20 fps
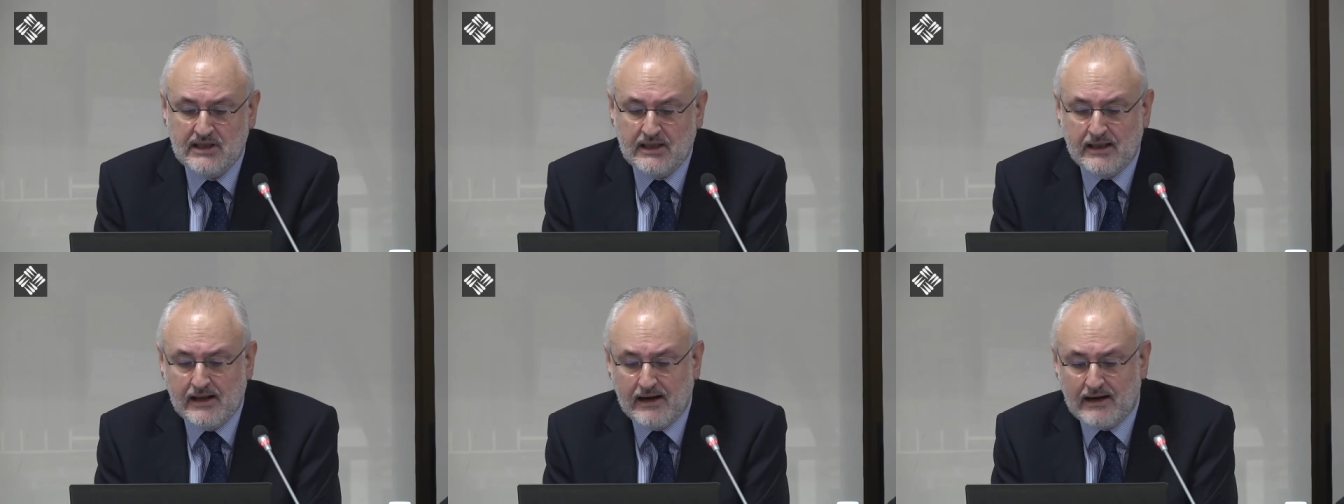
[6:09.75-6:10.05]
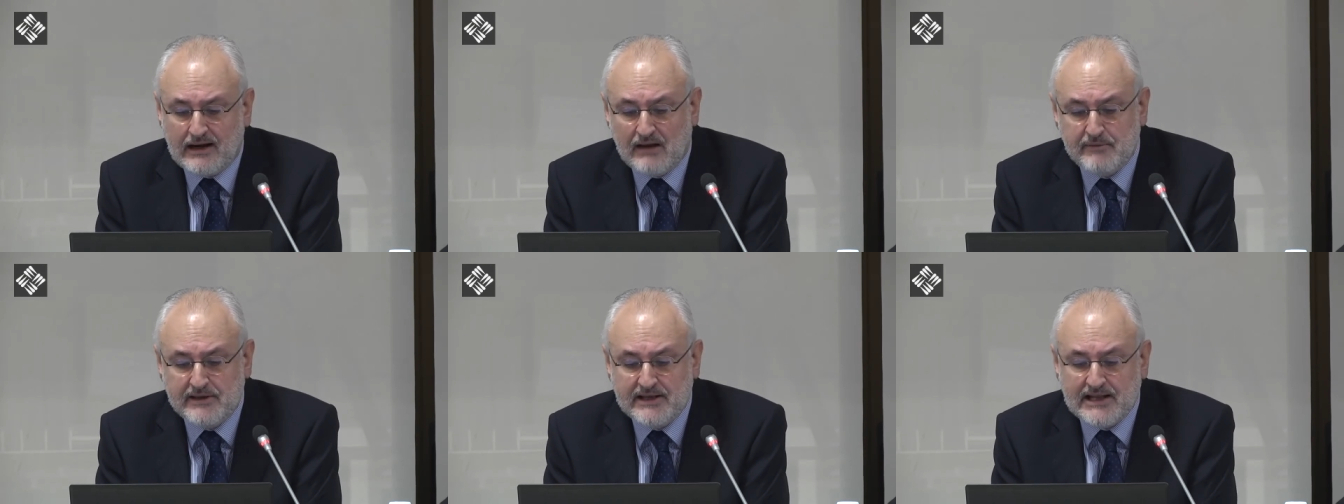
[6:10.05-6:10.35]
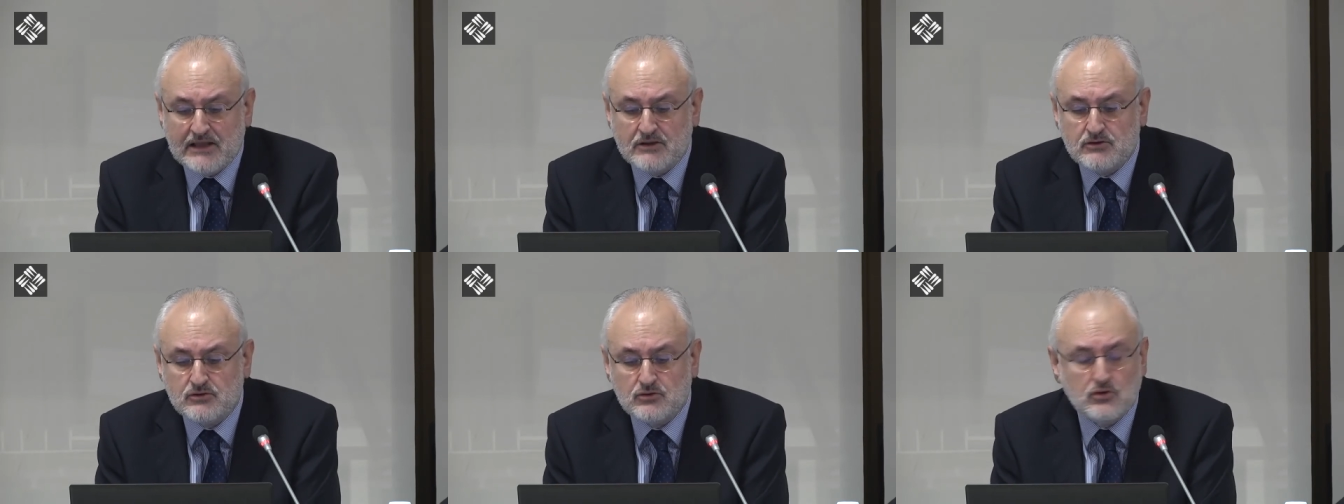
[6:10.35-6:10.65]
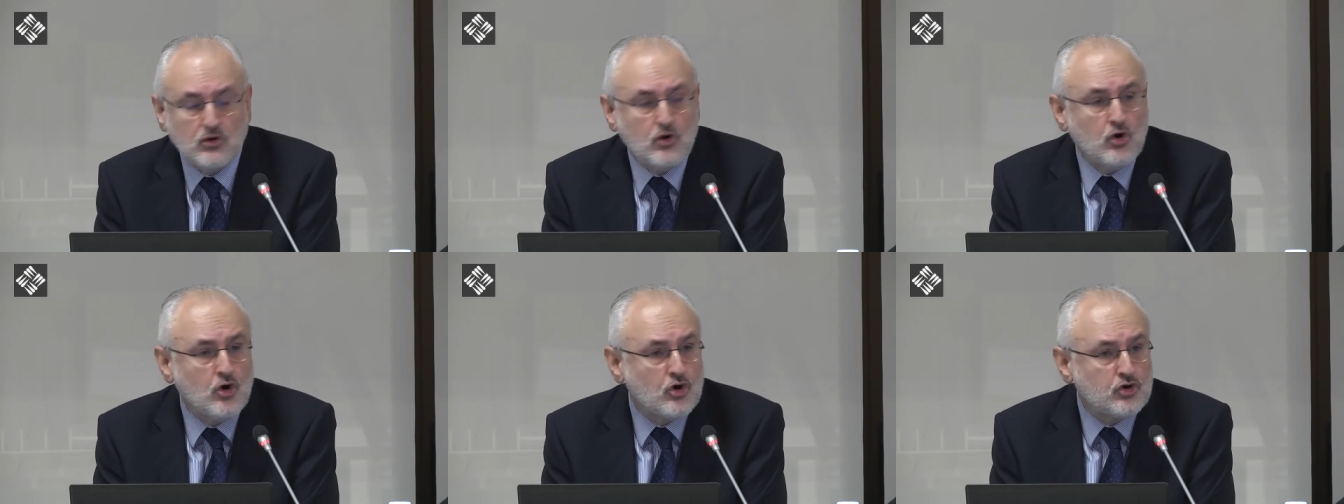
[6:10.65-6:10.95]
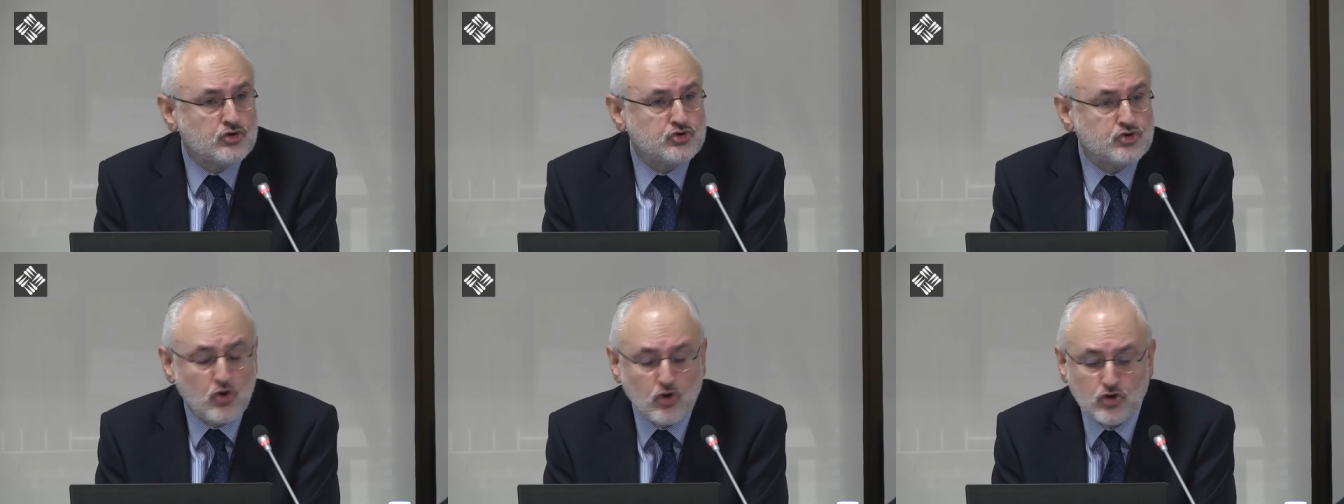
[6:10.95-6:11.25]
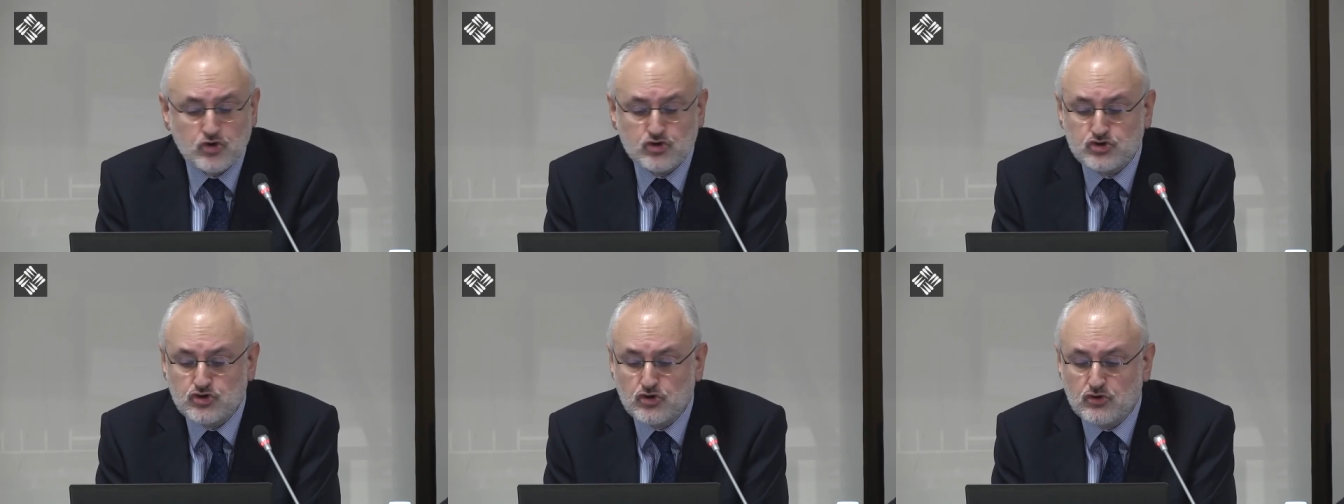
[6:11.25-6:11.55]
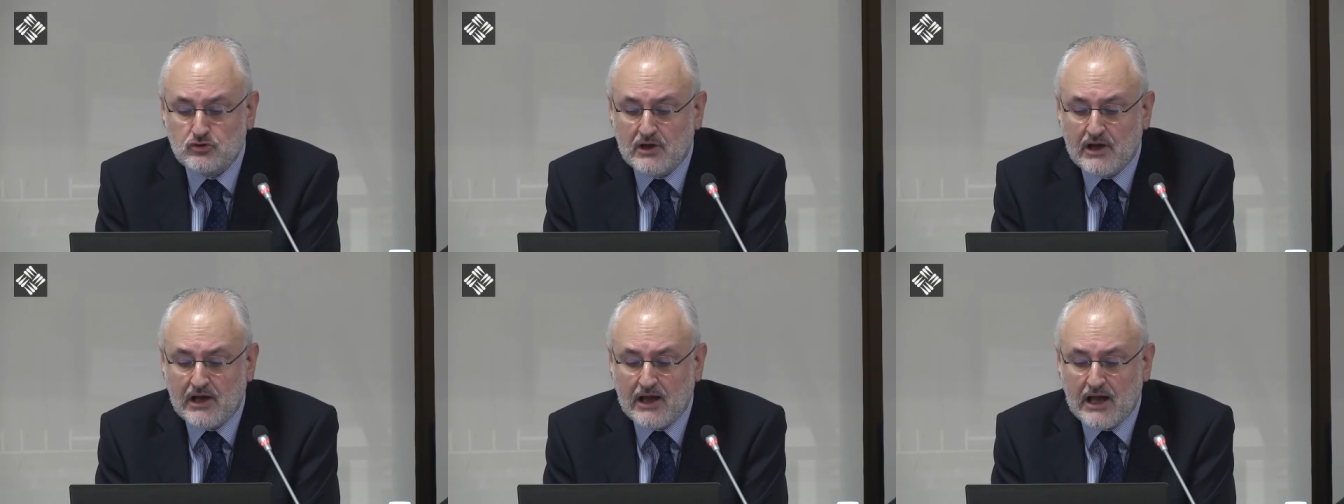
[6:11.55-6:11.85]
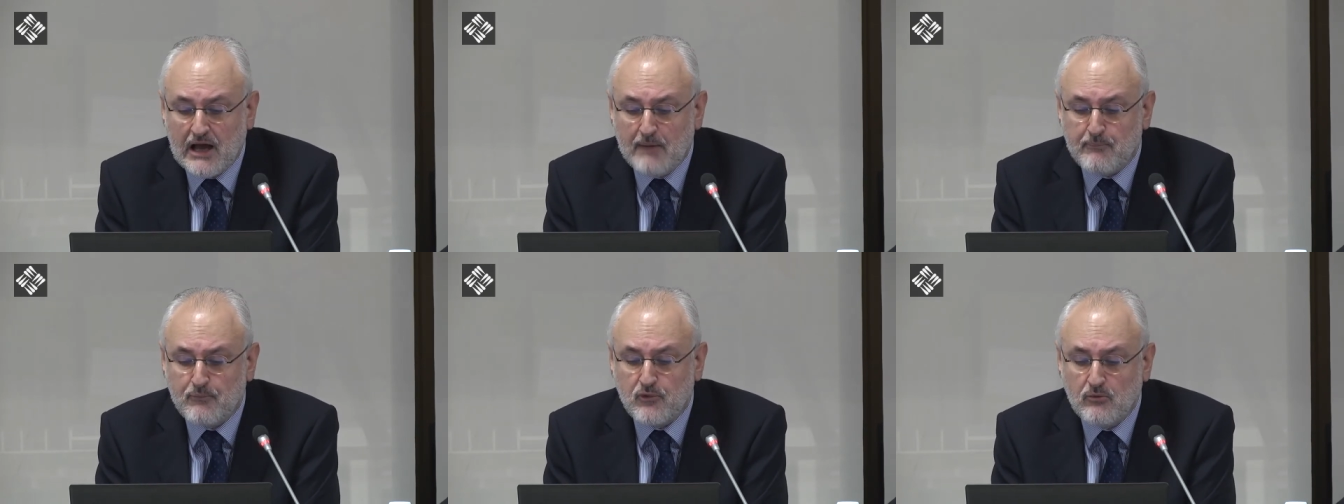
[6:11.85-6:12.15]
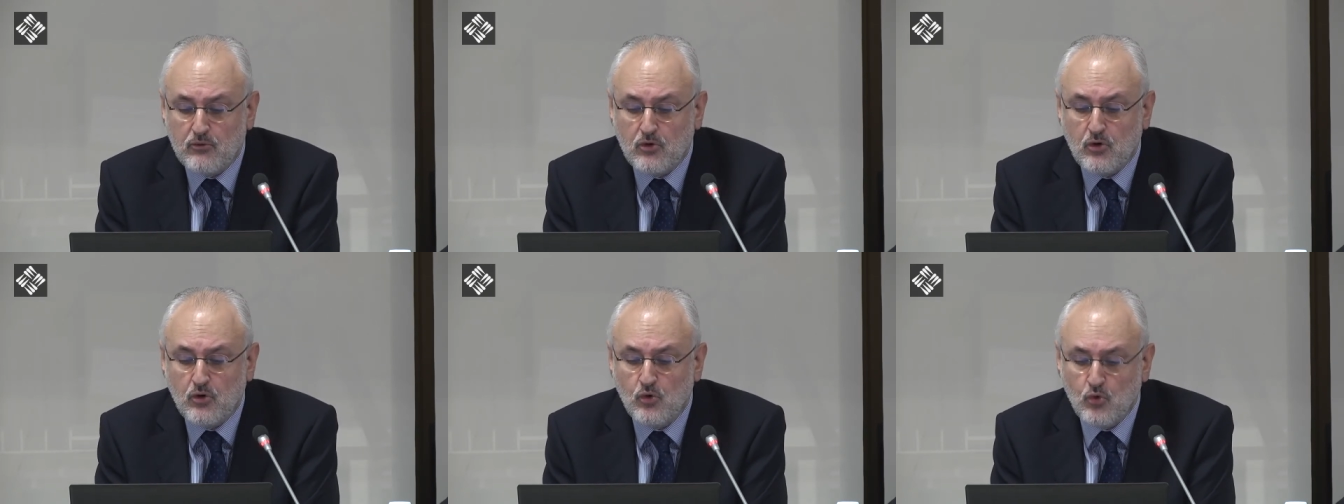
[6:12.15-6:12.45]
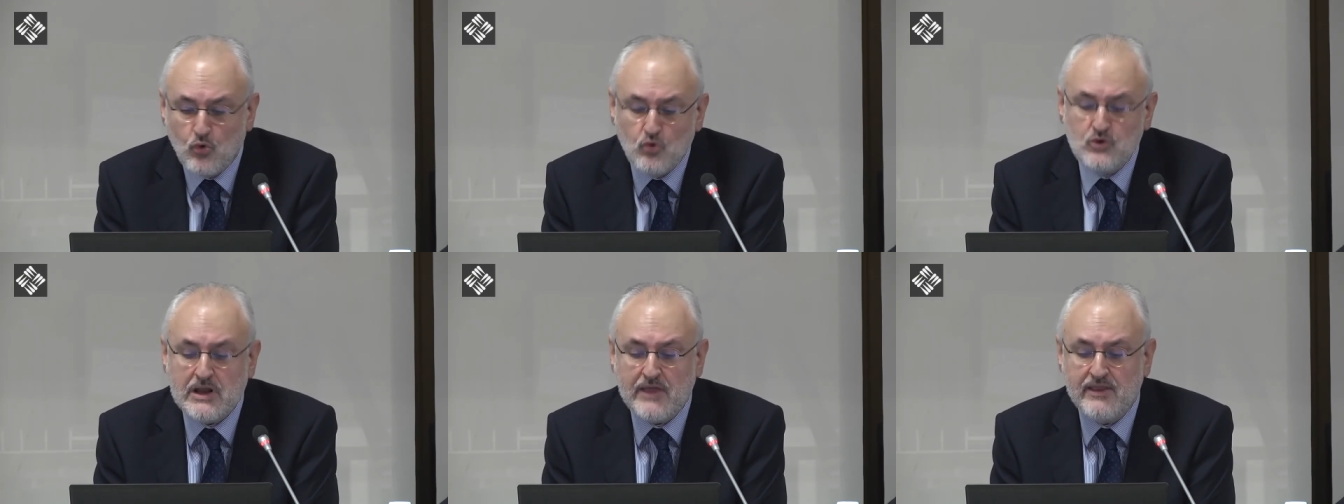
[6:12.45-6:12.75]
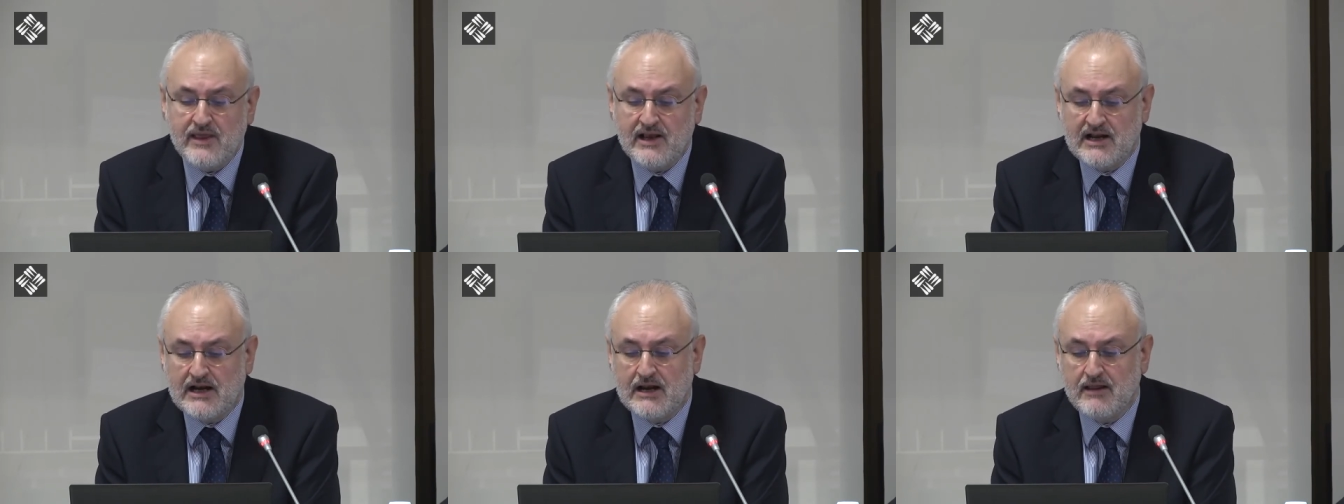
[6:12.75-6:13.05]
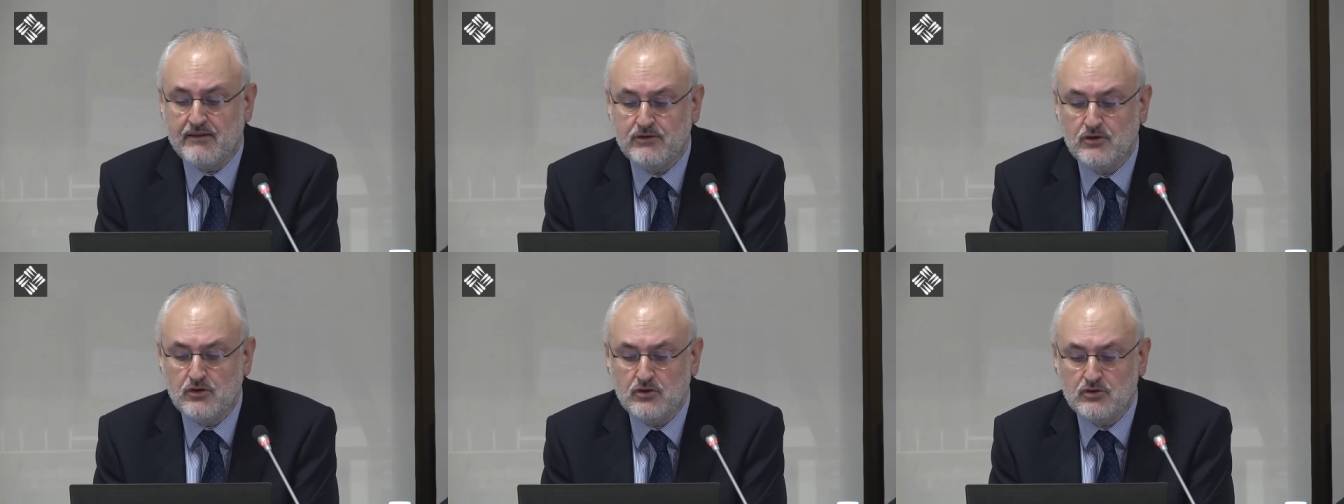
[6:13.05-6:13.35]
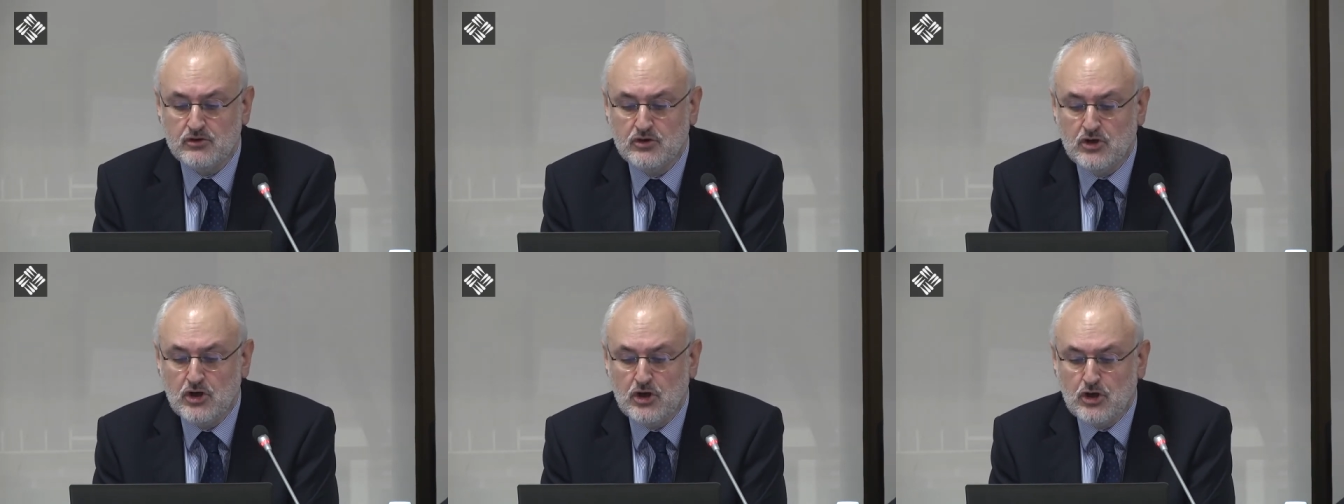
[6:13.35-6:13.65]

el rabinato ortodoxo aprobó una declaración